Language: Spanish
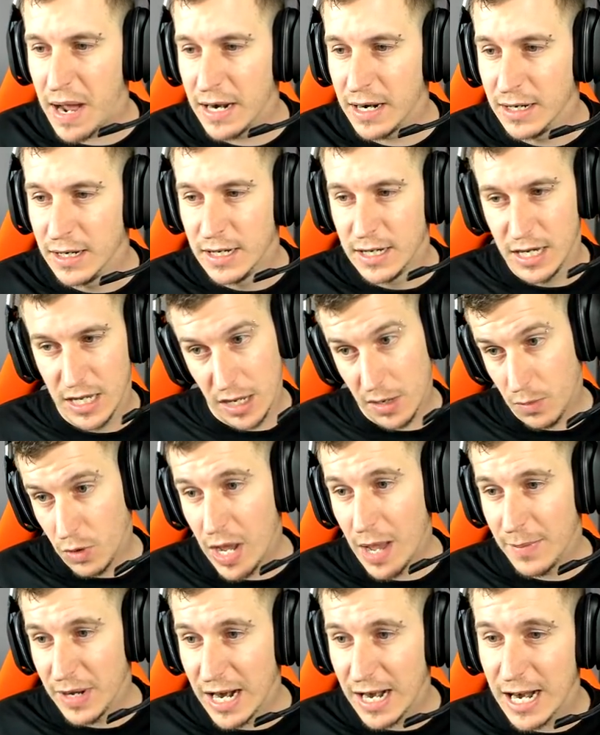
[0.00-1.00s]
Van, y voy
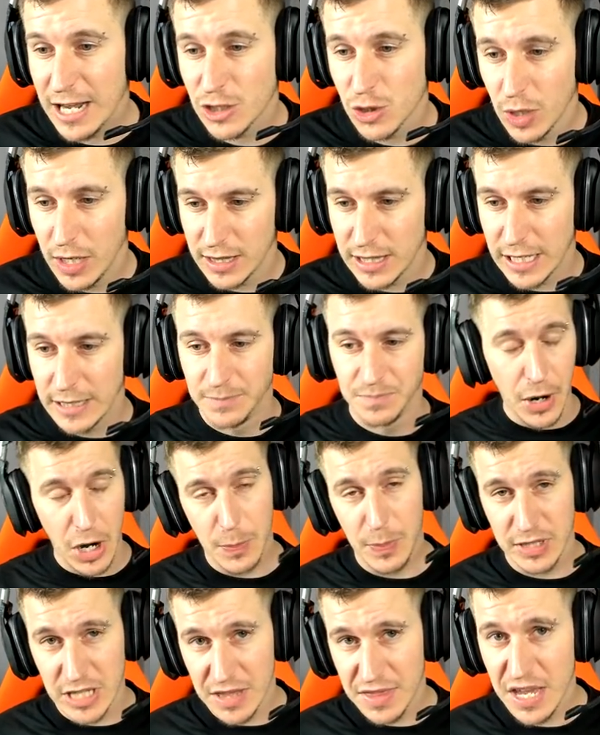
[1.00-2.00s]
a mirar la chuleta,
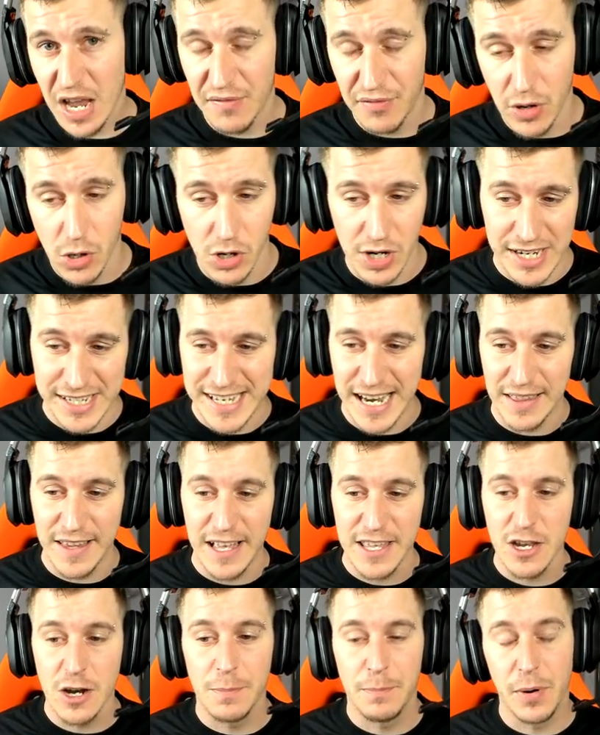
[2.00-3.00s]
por potencia de fuego que es el
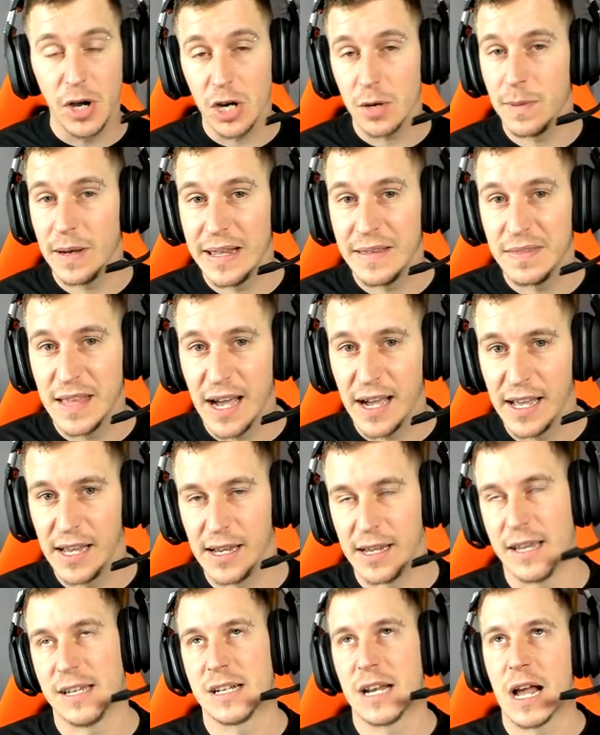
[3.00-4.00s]
daño, por
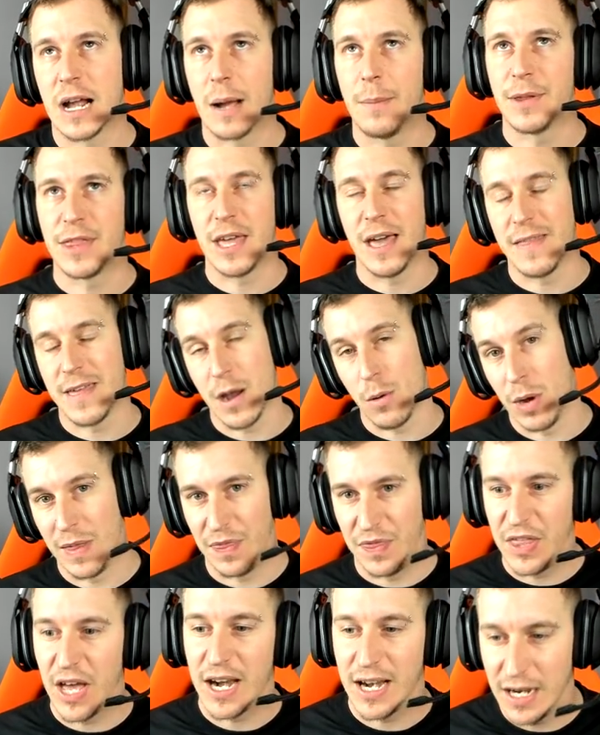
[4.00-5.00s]
blindaje que es la capacidad de
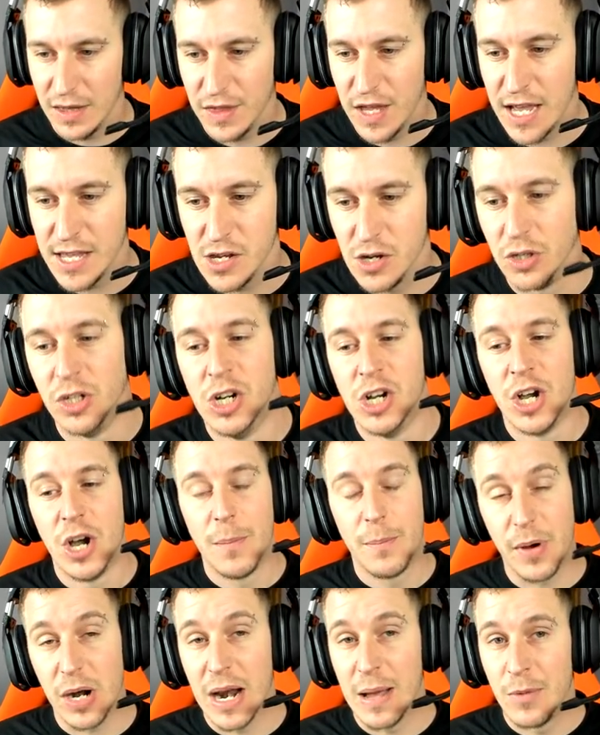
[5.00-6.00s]
aguantar el daño,
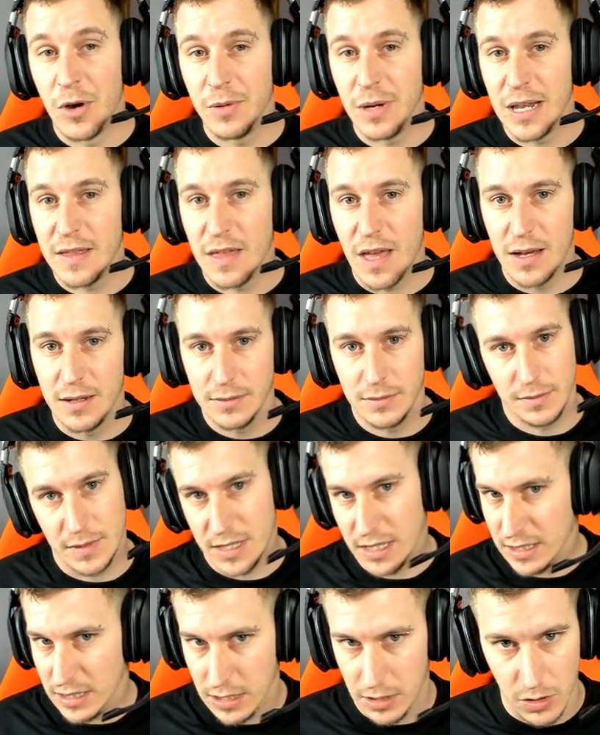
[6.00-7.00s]
por la movilidad
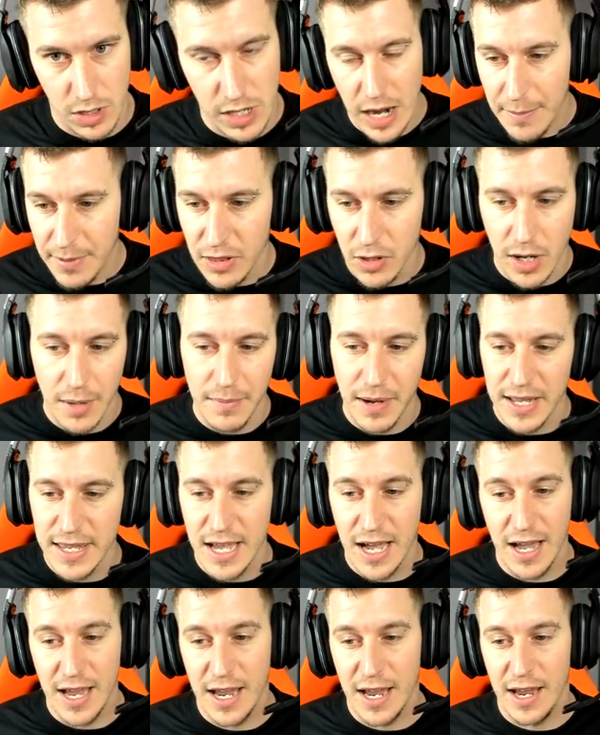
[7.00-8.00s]
que es rápido que
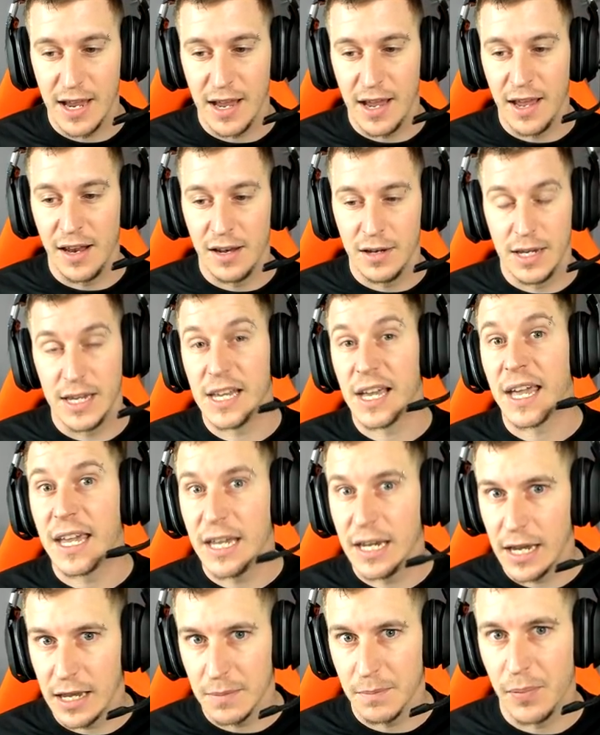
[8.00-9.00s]
vaya el y
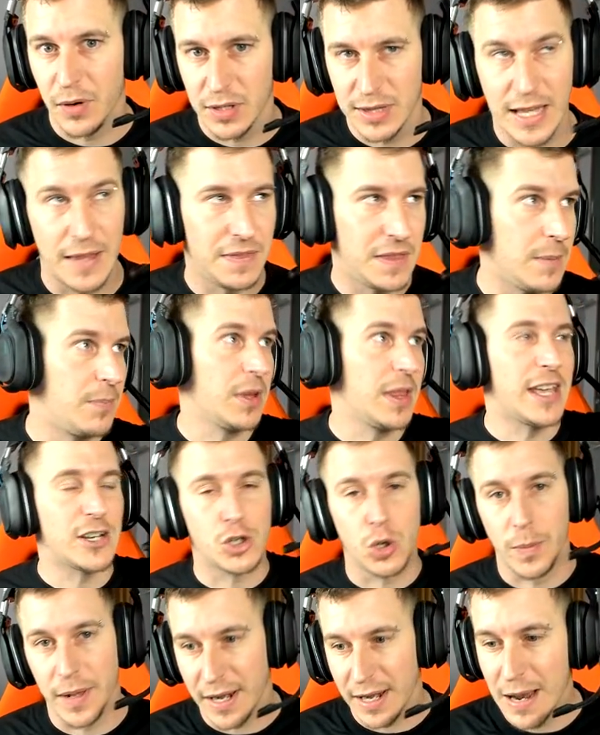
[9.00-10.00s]
gire importante y pueda
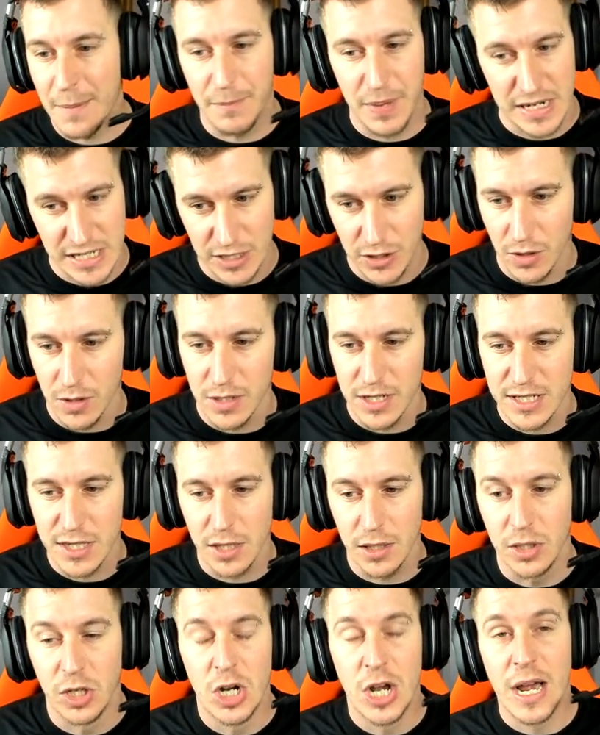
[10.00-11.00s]
subir rampas y todo
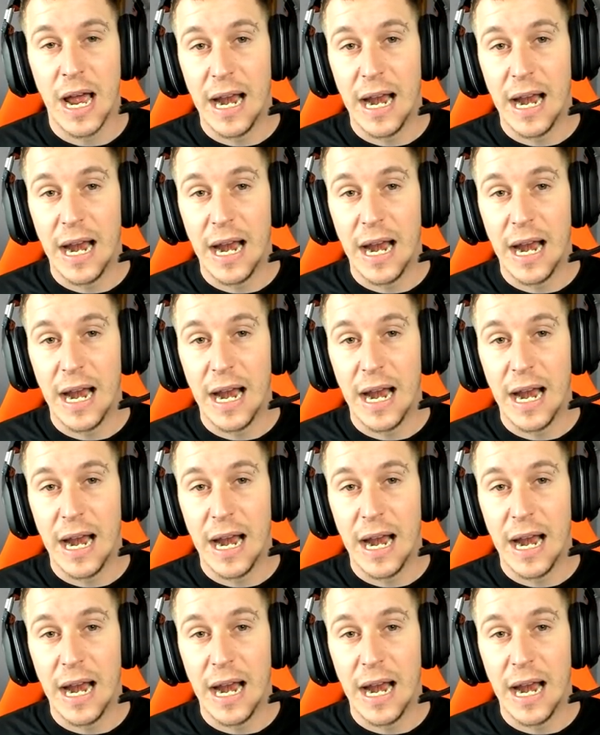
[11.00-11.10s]
esto,